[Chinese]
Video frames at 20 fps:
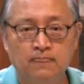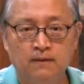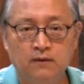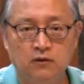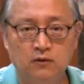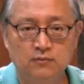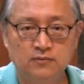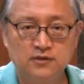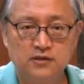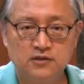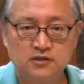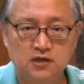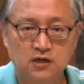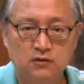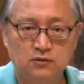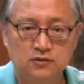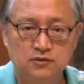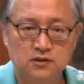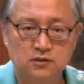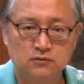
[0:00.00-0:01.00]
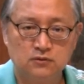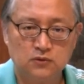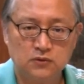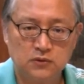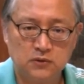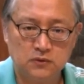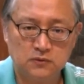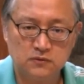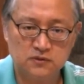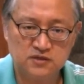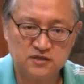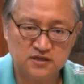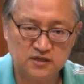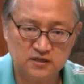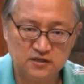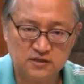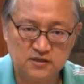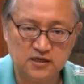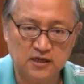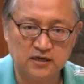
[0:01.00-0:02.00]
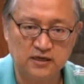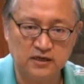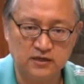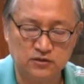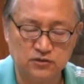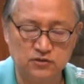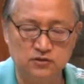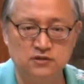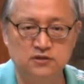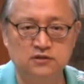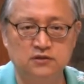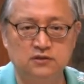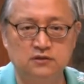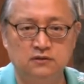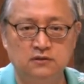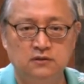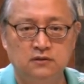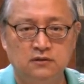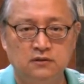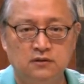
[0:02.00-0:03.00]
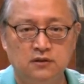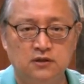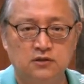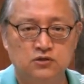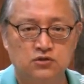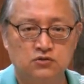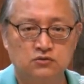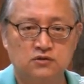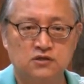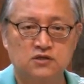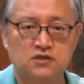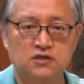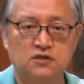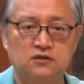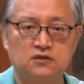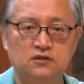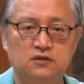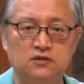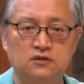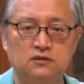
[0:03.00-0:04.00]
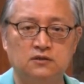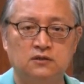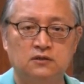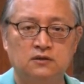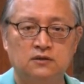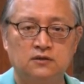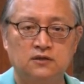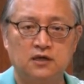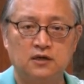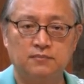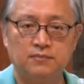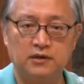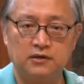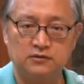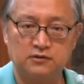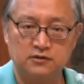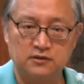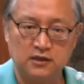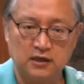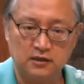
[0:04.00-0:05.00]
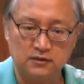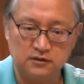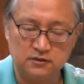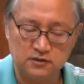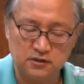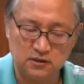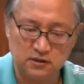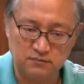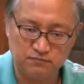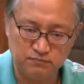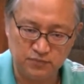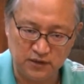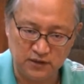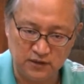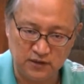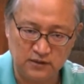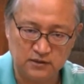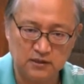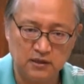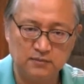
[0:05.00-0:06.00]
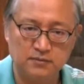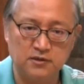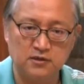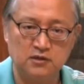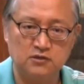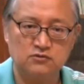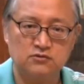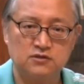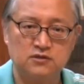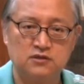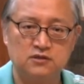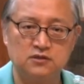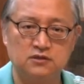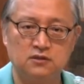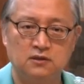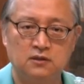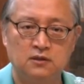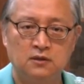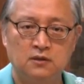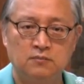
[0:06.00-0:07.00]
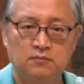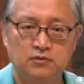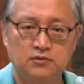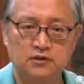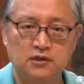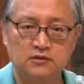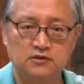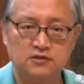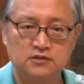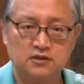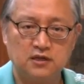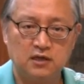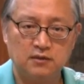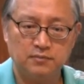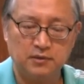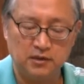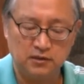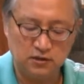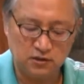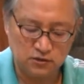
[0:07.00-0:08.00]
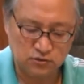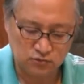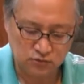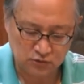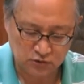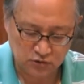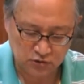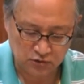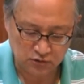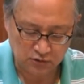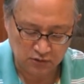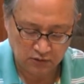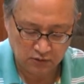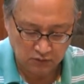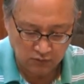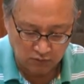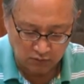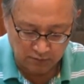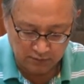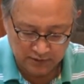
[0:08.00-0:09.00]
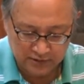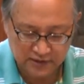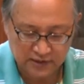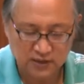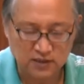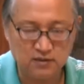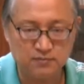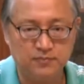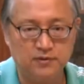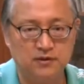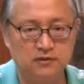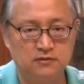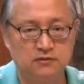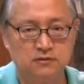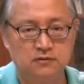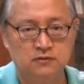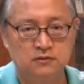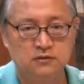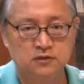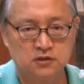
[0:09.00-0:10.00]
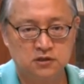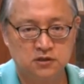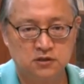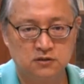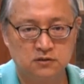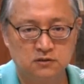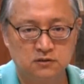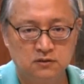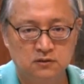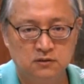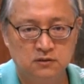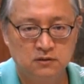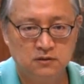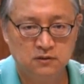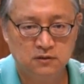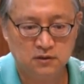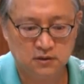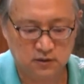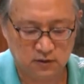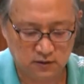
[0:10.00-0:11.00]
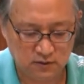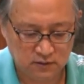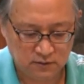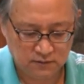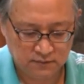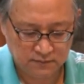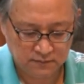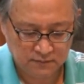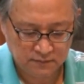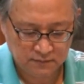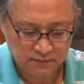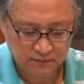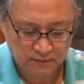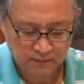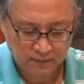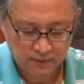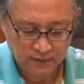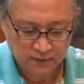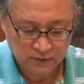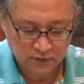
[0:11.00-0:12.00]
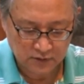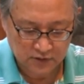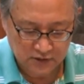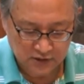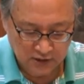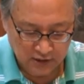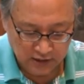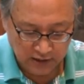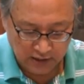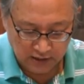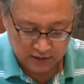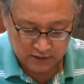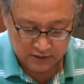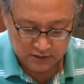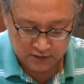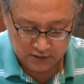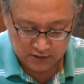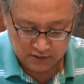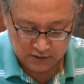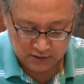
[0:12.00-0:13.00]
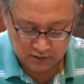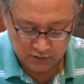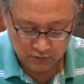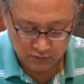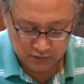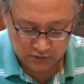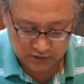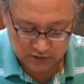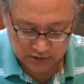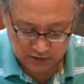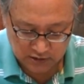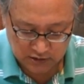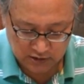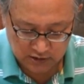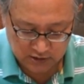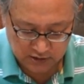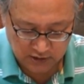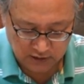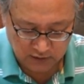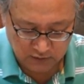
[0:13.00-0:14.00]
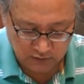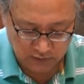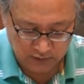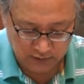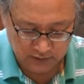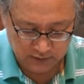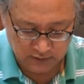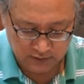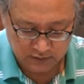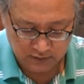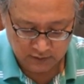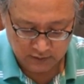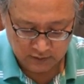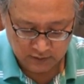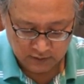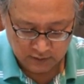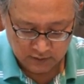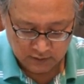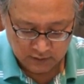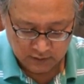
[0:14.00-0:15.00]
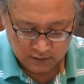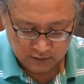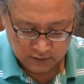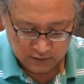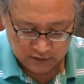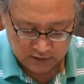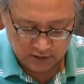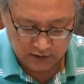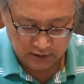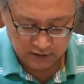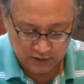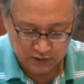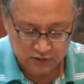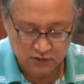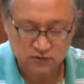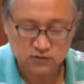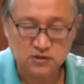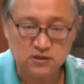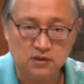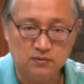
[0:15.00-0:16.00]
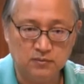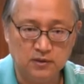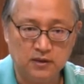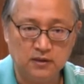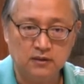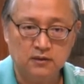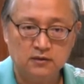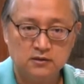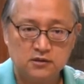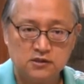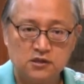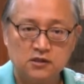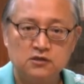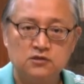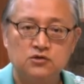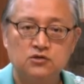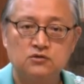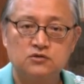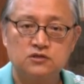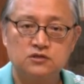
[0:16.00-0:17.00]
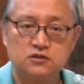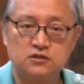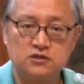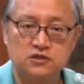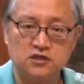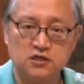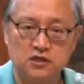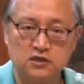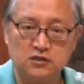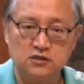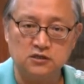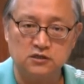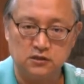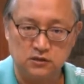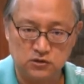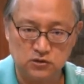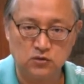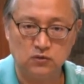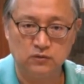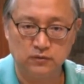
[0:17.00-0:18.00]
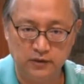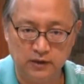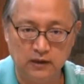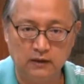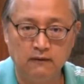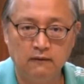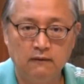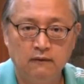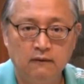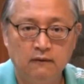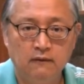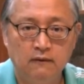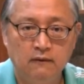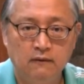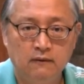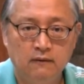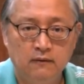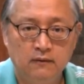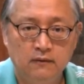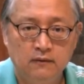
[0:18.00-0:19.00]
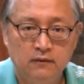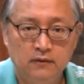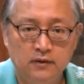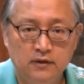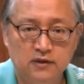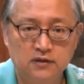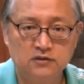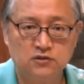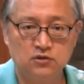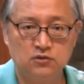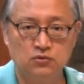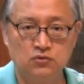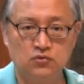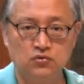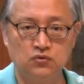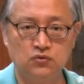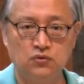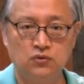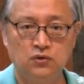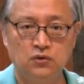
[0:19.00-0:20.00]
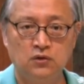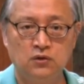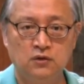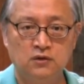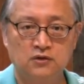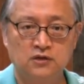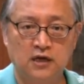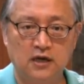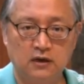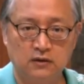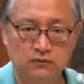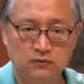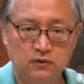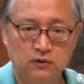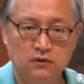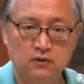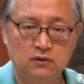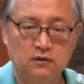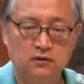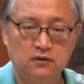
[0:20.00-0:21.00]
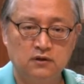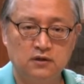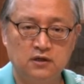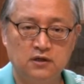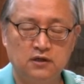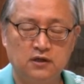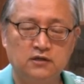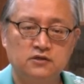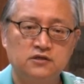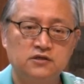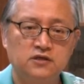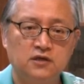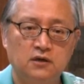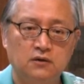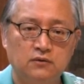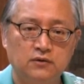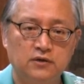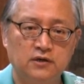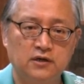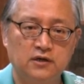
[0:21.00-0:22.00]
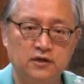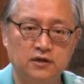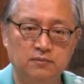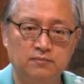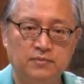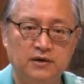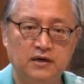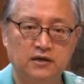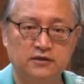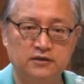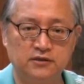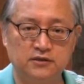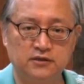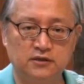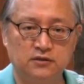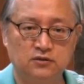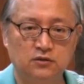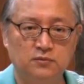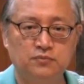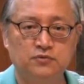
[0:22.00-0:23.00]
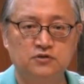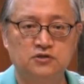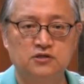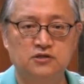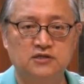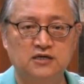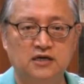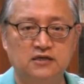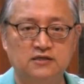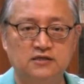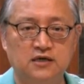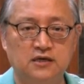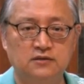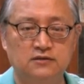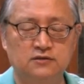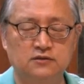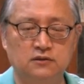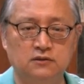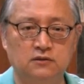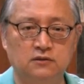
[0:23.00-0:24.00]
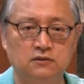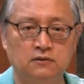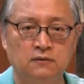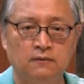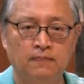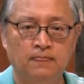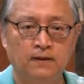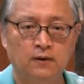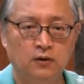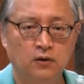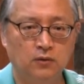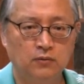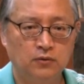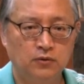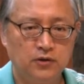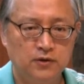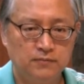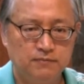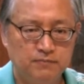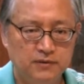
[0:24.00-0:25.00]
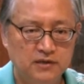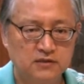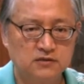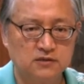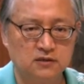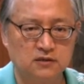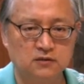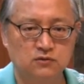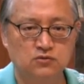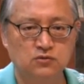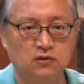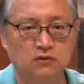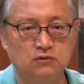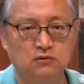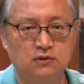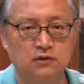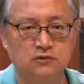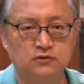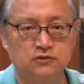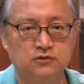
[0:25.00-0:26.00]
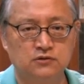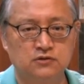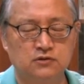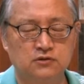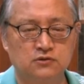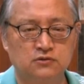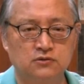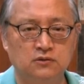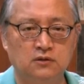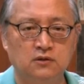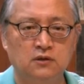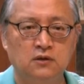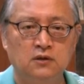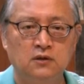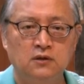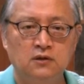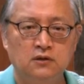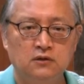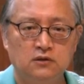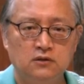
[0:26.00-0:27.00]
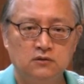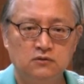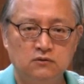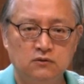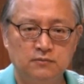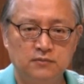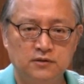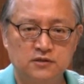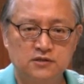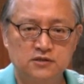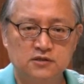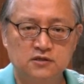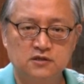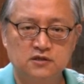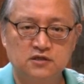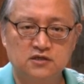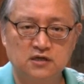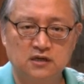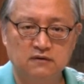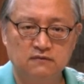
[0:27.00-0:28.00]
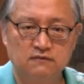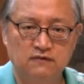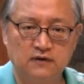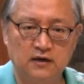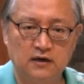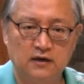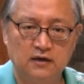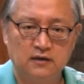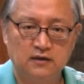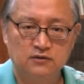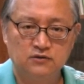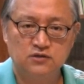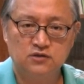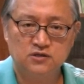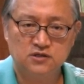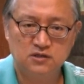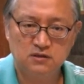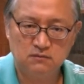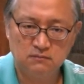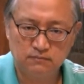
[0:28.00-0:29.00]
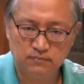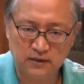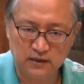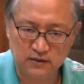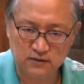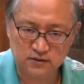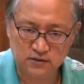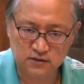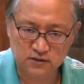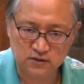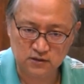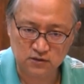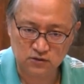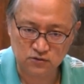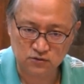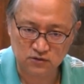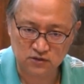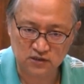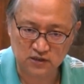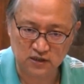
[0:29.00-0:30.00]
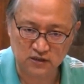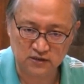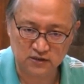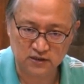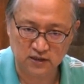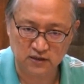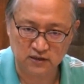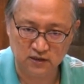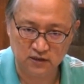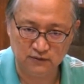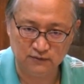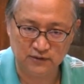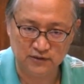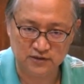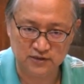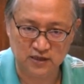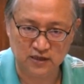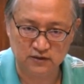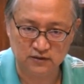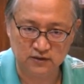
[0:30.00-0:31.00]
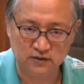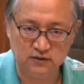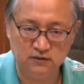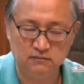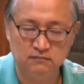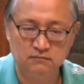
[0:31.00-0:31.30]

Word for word: 我们的教会当中，透过圣餐来举行，耶稣的身体代表着他的这个饼来代表耶稣身体，葡萄汁代表耶稣的血。我们在那边吃、喝，所以这两个节日都息息相关的。亲爱兄姐妹，这就是节气的重要。一个基督徒，倘若你连教会的礼拜礼仪都不去参加的时候，我们会变成一个状况，就是说用我们自己想法。去敬拜自己所想象耶和华上帝，